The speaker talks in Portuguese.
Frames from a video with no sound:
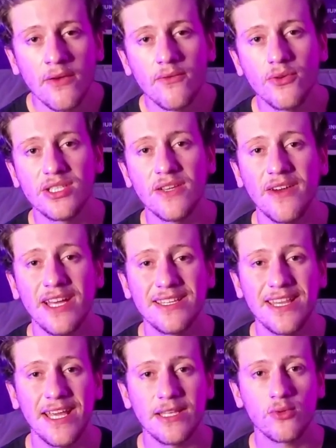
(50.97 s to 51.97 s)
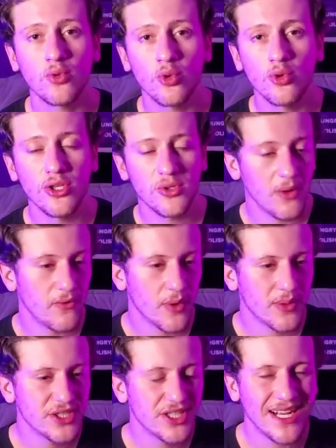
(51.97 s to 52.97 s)
você vai ter tudo isso uma
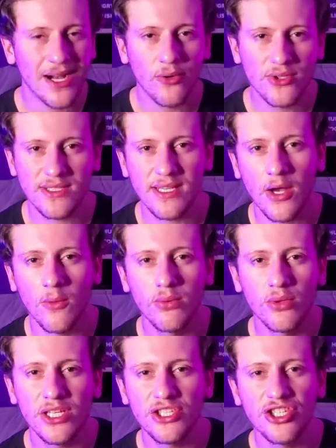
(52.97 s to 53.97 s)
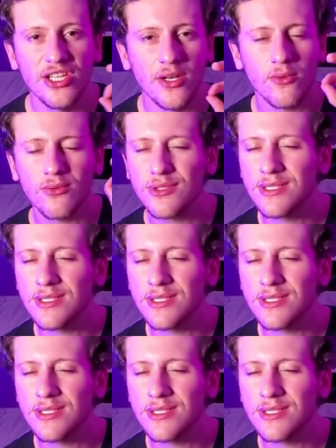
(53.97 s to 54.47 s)
forma de carrossel bonitinha, com